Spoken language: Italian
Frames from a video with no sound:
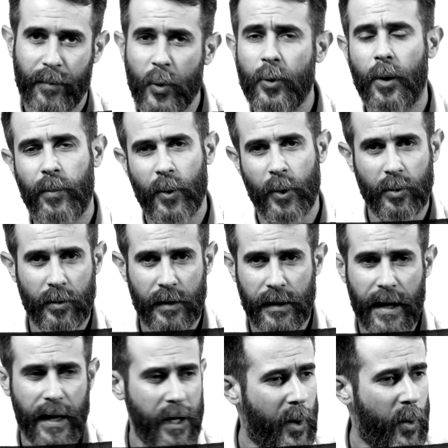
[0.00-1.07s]

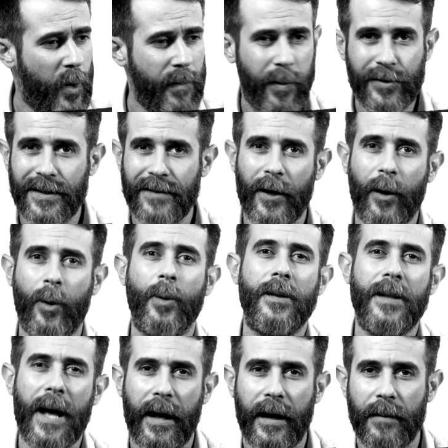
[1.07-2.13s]
un'opportunità in cui potevo
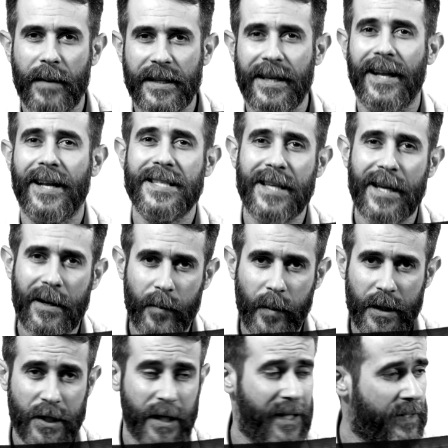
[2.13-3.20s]
raccontare in maniera semplice